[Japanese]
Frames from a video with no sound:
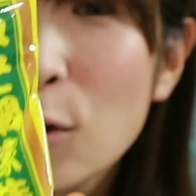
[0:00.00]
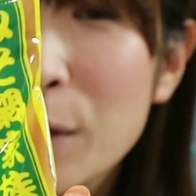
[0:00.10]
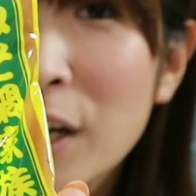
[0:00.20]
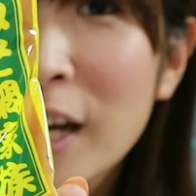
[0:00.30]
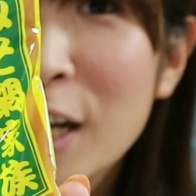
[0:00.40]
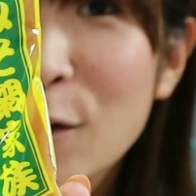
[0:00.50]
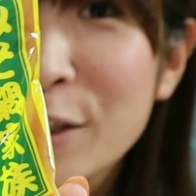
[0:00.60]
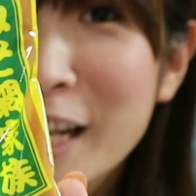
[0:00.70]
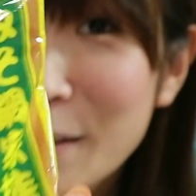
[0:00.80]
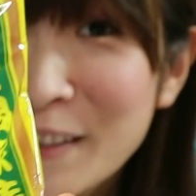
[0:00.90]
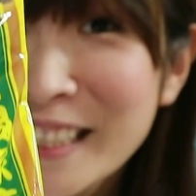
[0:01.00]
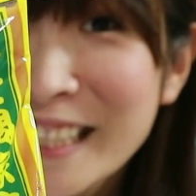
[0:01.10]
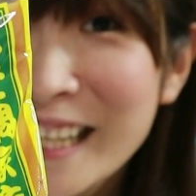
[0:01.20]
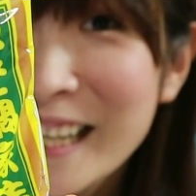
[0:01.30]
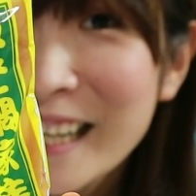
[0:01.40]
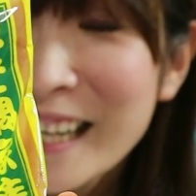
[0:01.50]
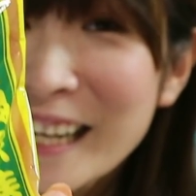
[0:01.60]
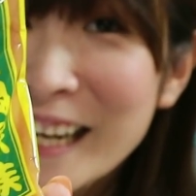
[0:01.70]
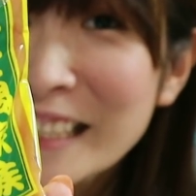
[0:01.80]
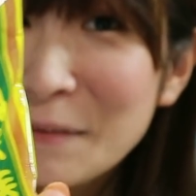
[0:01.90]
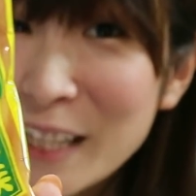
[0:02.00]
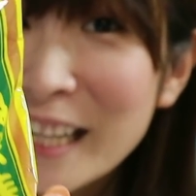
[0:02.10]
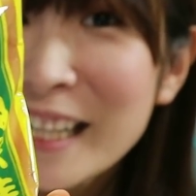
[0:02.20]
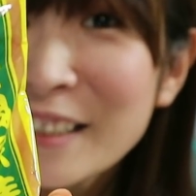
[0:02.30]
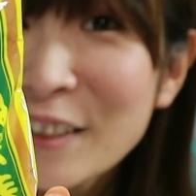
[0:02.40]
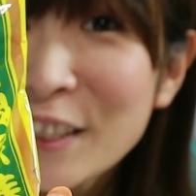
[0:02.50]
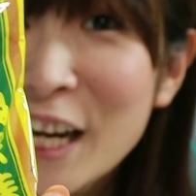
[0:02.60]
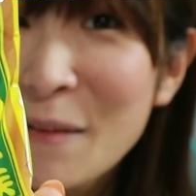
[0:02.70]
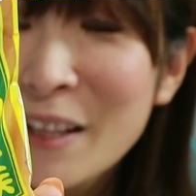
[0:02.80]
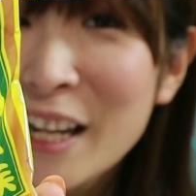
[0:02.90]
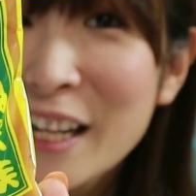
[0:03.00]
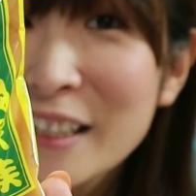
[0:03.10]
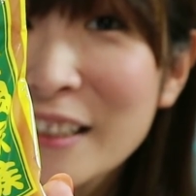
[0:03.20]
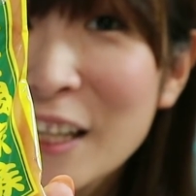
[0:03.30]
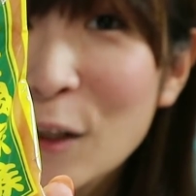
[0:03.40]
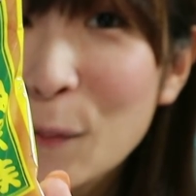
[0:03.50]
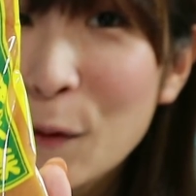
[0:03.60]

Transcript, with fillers: よく見かけるようになりました。味もね何種類かあるみたいなんですけれど